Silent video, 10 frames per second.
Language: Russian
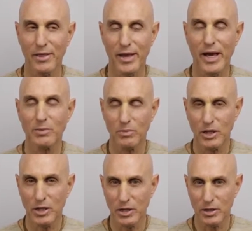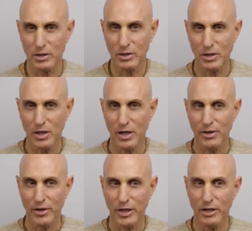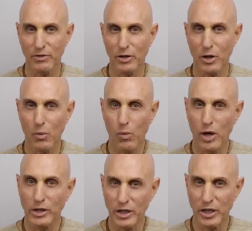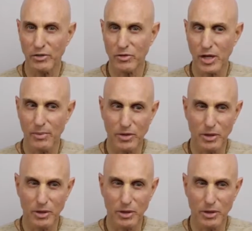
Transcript: Но интересно, что человек, который отрекся,